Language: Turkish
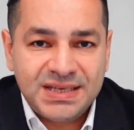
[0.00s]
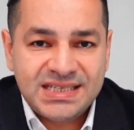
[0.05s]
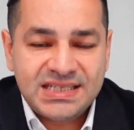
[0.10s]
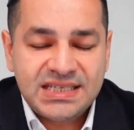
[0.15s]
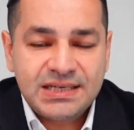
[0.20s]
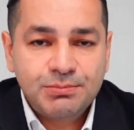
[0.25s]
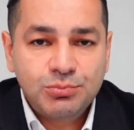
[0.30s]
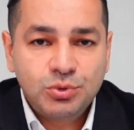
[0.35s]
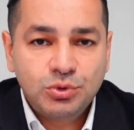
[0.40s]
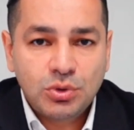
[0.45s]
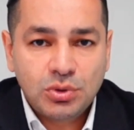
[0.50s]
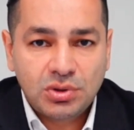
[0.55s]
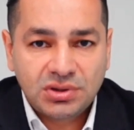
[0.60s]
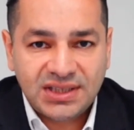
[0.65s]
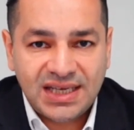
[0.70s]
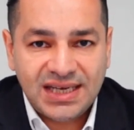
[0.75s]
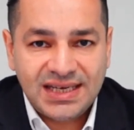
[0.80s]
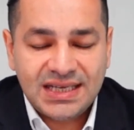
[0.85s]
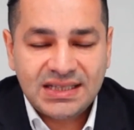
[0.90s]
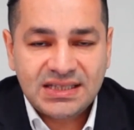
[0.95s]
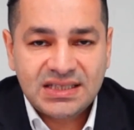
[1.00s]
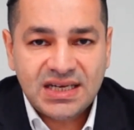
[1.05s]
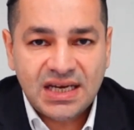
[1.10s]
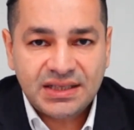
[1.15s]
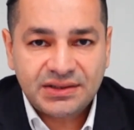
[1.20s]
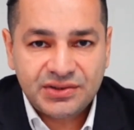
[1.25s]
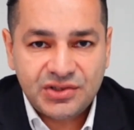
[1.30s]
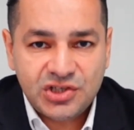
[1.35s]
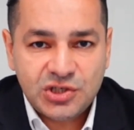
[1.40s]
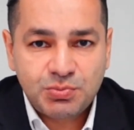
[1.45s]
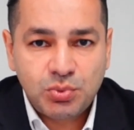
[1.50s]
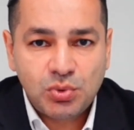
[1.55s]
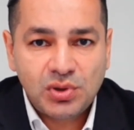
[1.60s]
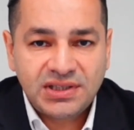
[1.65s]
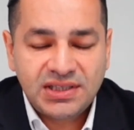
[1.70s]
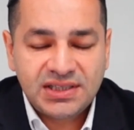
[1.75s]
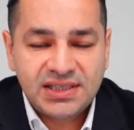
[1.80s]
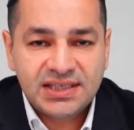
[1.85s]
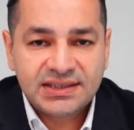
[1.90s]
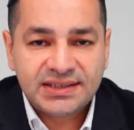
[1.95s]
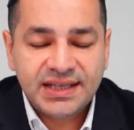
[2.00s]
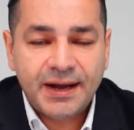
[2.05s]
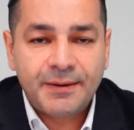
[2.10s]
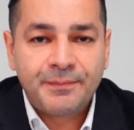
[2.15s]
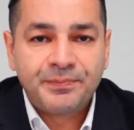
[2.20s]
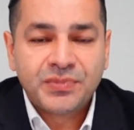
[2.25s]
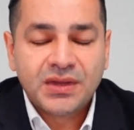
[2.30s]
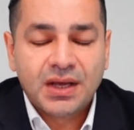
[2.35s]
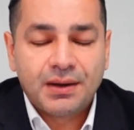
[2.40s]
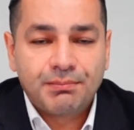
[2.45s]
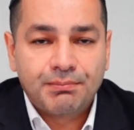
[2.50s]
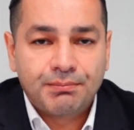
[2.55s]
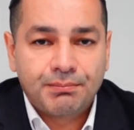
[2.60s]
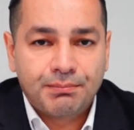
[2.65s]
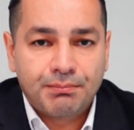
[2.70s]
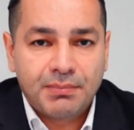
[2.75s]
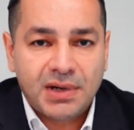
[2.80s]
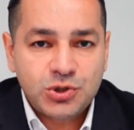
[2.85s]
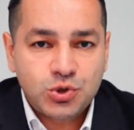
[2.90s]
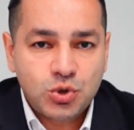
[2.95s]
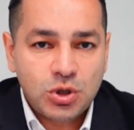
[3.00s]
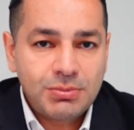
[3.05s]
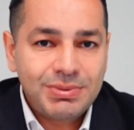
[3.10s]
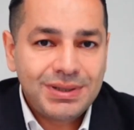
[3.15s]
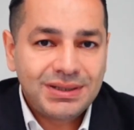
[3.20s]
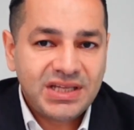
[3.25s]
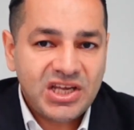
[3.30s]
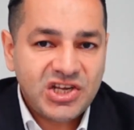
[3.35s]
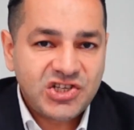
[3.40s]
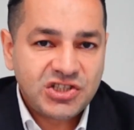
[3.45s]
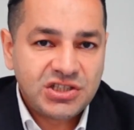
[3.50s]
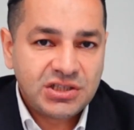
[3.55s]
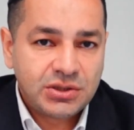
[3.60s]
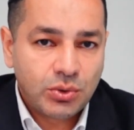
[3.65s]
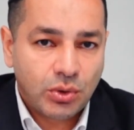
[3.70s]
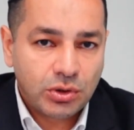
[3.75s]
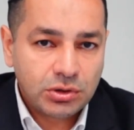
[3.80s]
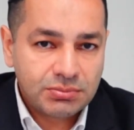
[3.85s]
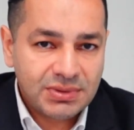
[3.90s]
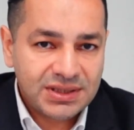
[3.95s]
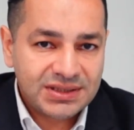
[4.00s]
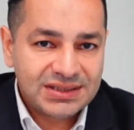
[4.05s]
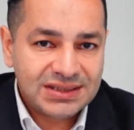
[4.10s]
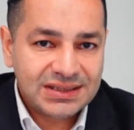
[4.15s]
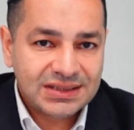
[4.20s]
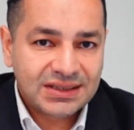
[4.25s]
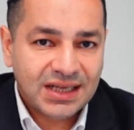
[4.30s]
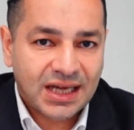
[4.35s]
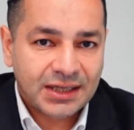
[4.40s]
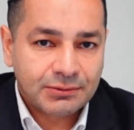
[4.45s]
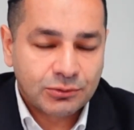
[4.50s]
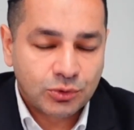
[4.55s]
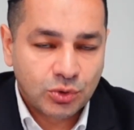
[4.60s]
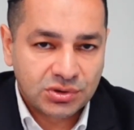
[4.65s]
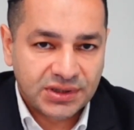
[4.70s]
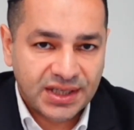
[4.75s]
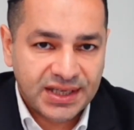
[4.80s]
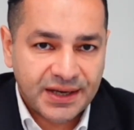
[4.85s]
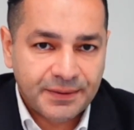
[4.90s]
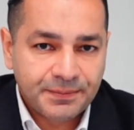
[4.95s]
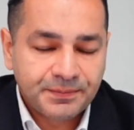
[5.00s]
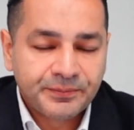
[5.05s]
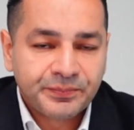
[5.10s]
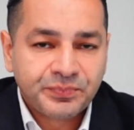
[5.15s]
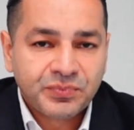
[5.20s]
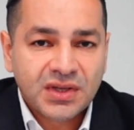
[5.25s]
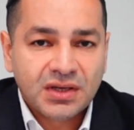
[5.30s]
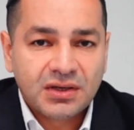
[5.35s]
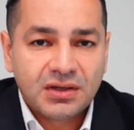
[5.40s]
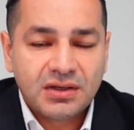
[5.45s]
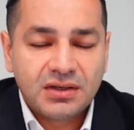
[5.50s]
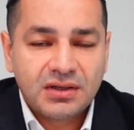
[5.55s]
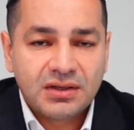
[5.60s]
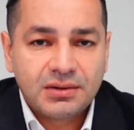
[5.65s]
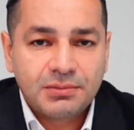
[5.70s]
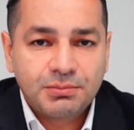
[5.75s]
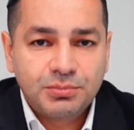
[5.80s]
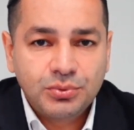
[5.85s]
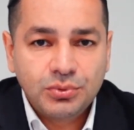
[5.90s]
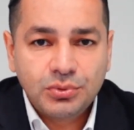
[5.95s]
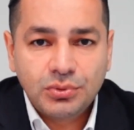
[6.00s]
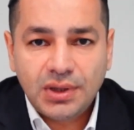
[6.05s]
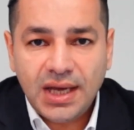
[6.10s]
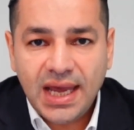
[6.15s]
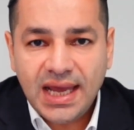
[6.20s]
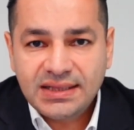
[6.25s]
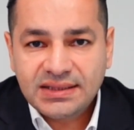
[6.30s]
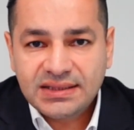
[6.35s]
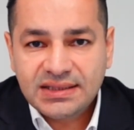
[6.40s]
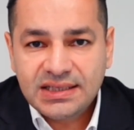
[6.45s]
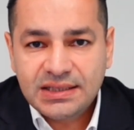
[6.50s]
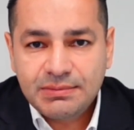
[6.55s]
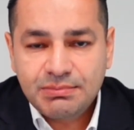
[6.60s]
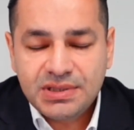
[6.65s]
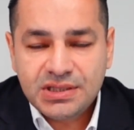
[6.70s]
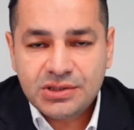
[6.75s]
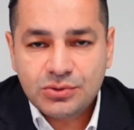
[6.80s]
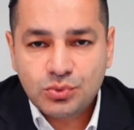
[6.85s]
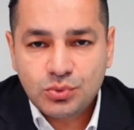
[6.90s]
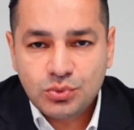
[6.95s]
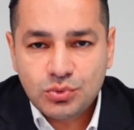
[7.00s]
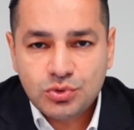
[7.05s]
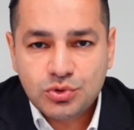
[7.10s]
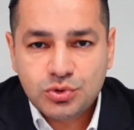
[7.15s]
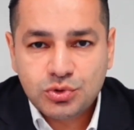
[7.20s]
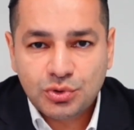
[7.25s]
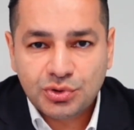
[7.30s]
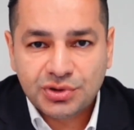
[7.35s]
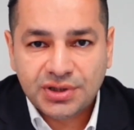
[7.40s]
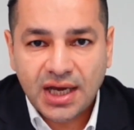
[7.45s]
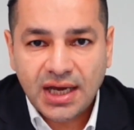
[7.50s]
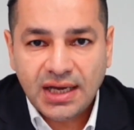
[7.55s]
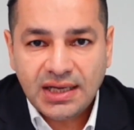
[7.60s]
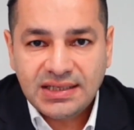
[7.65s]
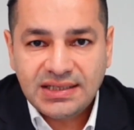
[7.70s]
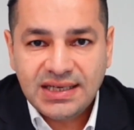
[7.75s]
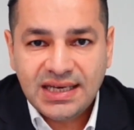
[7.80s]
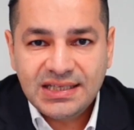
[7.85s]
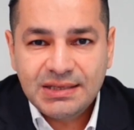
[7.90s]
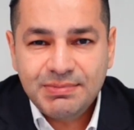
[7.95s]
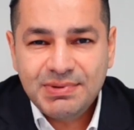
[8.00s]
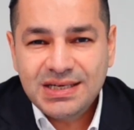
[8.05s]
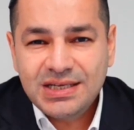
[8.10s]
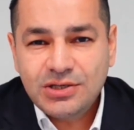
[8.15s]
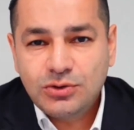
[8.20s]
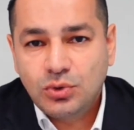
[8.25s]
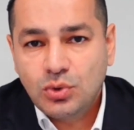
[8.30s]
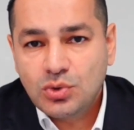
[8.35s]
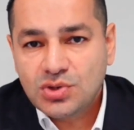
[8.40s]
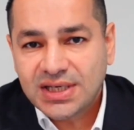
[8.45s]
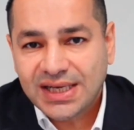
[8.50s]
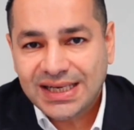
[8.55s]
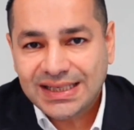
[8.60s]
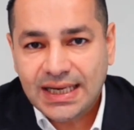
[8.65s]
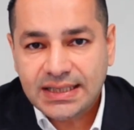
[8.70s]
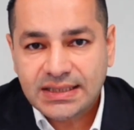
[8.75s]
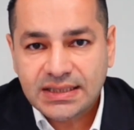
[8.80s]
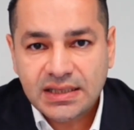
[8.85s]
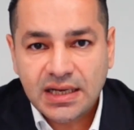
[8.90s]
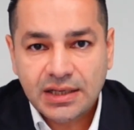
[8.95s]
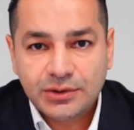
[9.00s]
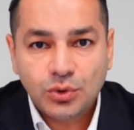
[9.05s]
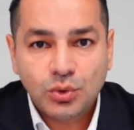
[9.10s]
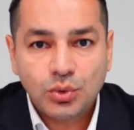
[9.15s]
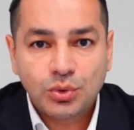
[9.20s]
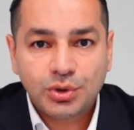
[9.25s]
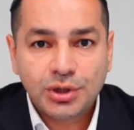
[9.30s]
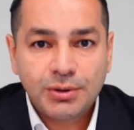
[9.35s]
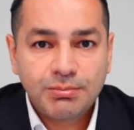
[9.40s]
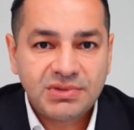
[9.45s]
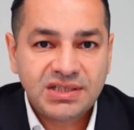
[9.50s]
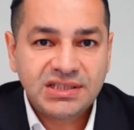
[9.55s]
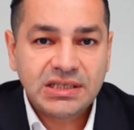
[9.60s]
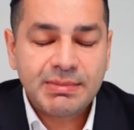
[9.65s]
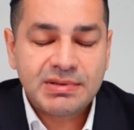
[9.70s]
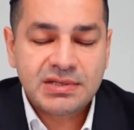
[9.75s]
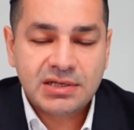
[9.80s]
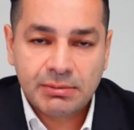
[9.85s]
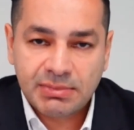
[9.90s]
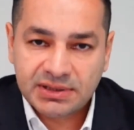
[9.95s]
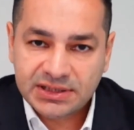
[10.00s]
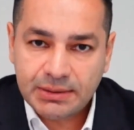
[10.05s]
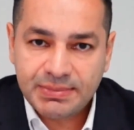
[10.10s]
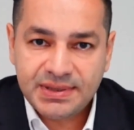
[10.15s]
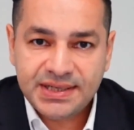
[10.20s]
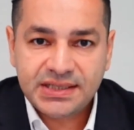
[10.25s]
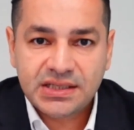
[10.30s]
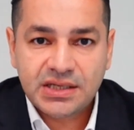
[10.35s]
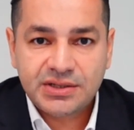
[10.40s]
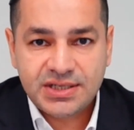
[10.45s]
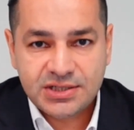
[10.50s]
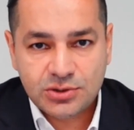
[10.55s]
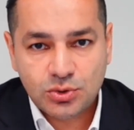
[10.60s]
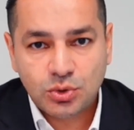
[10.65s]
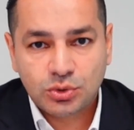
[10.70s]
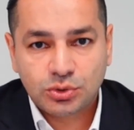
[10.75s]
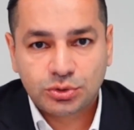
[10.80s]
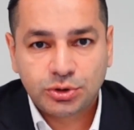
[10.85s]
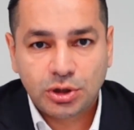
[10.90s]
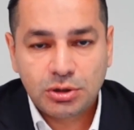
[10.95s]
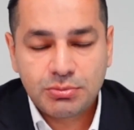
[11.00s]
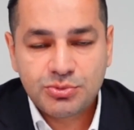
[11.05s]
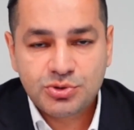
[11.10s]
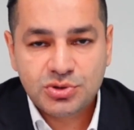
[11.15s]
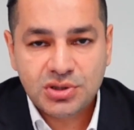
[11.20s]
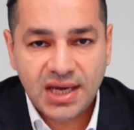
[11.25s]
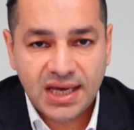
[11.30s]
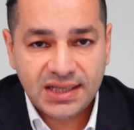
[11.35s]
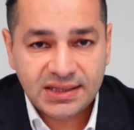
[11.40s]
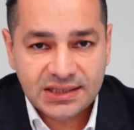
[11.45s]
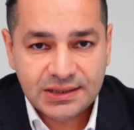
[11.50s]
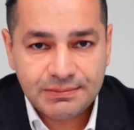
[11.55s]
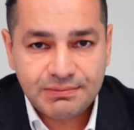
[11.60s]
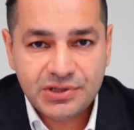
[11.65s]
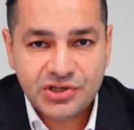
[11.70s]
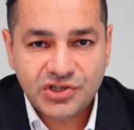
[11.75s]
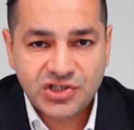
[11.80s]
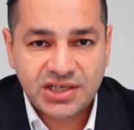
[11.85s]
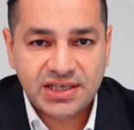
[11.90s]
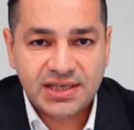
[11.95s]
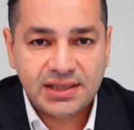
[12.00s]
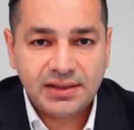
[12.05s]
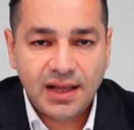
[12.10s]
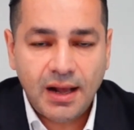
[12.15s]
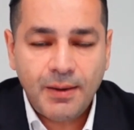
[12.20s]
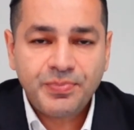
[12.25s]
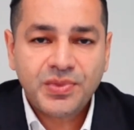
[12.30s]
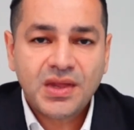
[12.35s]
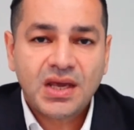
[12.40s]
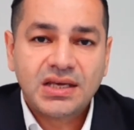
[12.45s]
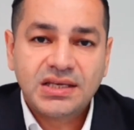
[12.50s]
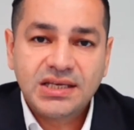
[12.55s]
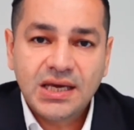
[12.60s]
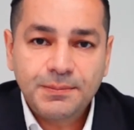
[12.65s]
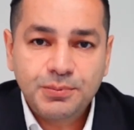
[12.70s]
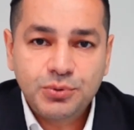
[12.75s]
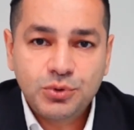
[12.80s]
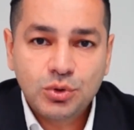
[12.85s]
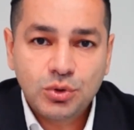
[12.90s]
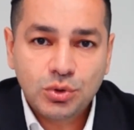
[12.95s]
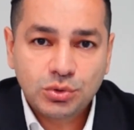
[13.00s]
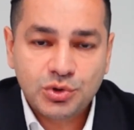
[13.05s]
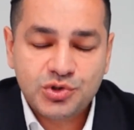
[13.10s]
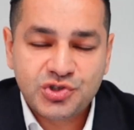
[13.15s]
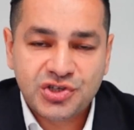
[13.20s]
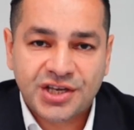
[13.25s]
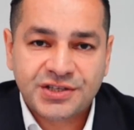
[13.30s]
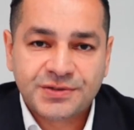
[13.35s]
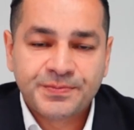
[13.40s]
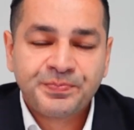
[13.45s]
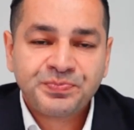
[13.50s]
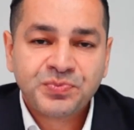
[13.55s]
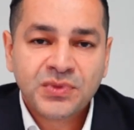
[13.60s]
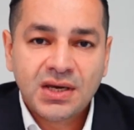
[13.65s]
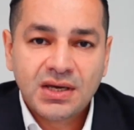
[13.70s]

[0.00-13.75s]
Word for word: bizi bu noktaya getiren dış politikada majör bir değişiklik olmadığından dolayı e, bu etkin bir unsurda 7200 hareketine doğru gidebilir. Ama tabii ki de risk kontrolümüzü etkin bir şekilde yapıyor olacağız.